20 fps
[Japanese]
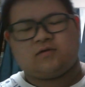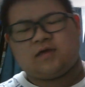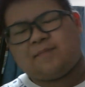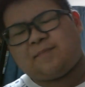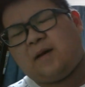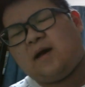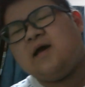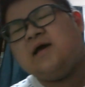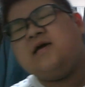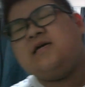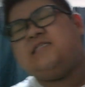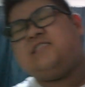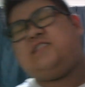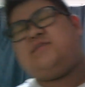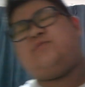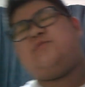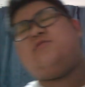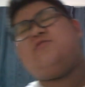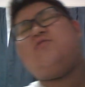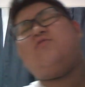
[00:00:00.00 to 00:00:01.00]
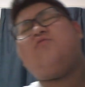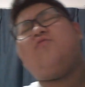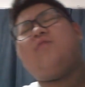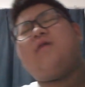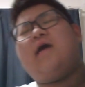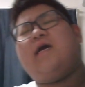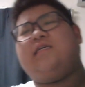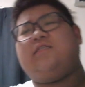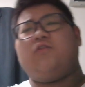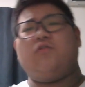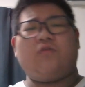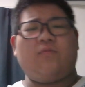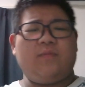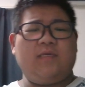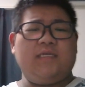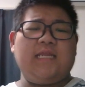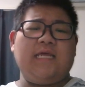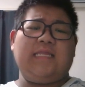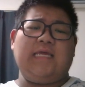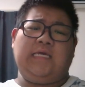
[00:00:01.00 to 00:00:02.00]
やっぱ自分の動画は人と
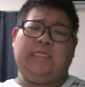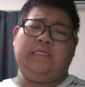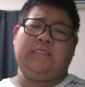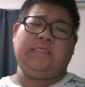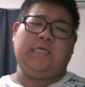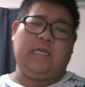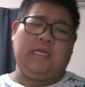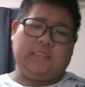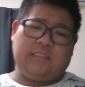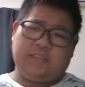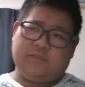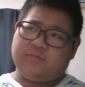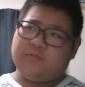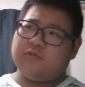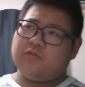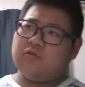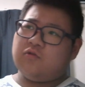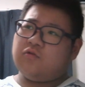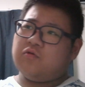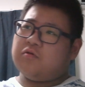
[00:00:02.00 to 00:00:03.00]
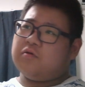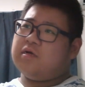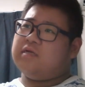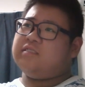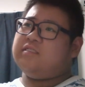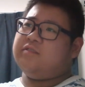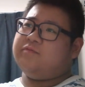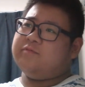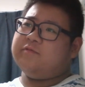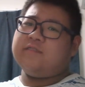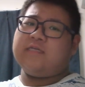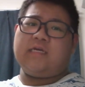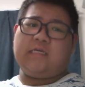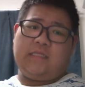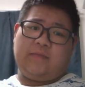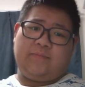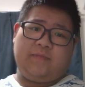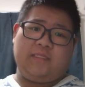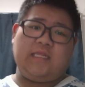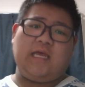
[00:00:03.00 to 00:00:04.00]
見れないですから、自分の動画は自分だけ
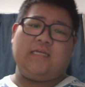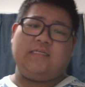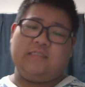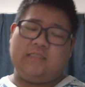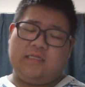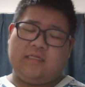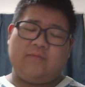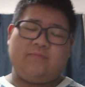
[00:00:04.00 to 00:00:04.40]
で見たいしね。